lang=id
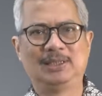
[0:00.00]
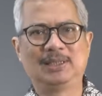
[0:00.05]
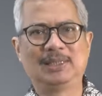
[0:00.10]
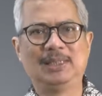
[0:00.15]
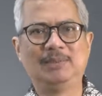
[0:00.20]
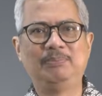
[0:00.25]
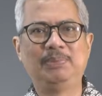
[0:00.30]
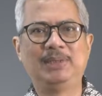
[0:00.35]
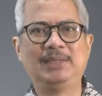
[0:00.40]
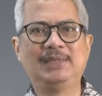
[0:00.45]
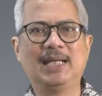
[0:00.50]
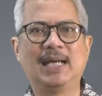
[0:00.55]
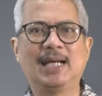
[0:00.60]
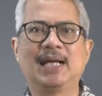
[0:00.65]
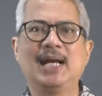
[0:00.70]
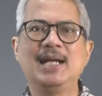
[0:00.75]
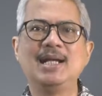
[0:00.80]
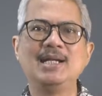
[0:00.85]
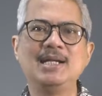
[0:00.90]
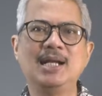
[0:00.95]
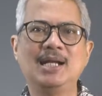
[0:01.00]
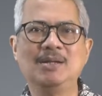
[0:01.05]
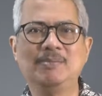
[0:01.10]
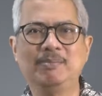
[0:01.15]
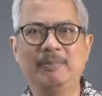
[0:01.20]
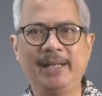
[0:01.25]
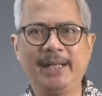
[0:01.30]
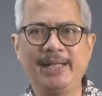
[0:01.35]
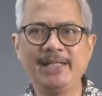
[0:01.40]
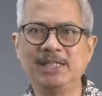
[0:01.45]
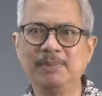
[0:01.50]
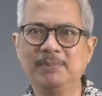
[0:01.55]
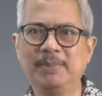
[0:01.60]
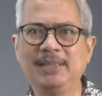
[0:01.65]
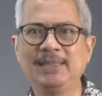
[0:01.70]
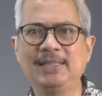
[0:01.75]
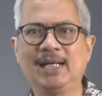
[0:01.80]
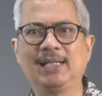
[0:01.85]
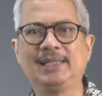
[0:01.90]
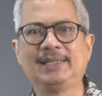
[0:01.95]
kebijakan dan
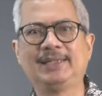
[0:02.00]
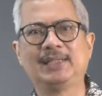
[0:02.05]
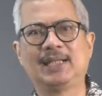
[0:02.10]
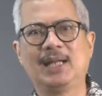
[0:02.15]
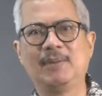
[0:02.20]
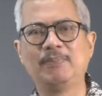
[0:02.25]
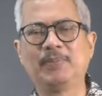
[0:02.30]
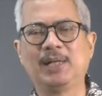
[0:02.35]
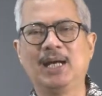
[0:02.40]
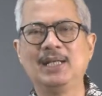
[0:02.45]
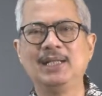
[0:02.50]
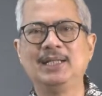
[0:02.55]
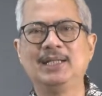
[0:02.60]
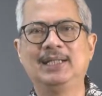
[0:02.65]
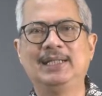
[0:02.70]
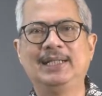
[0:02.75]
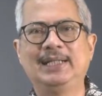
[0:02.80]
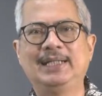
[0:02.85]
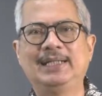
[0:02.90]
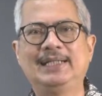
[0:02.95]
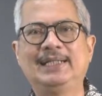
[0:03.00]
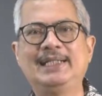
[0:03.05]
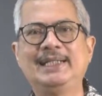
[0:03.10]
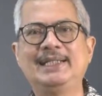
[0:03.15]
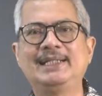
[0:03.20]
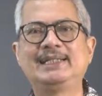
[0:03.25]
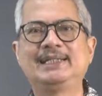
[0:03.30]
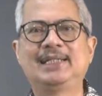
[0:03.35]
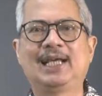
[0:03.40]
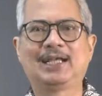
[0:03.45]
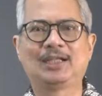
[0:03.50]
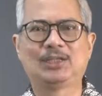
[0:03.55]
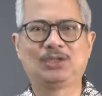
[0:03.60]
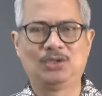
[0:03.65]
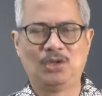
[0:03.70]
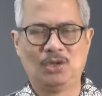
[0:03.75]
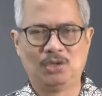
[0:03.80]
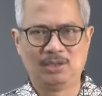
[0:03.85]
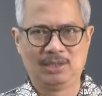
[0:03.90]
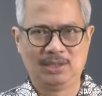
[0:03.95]
manajemen yang diterapkan di
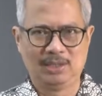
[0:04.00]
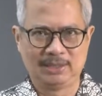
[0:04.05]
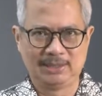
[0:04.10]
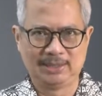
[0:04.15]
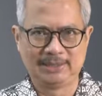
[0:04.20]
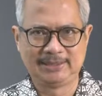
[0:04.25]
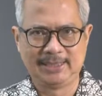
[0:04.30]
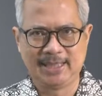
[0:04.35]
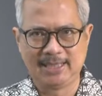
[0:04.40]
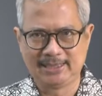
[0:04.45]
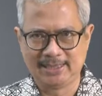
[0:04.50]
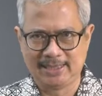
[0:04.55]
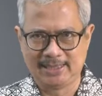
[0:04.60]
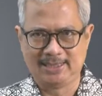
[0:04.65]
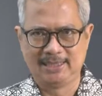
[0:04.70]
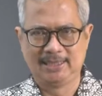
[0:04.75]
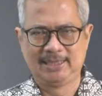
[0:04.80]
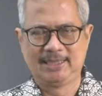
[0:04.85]
sektor kesehatan.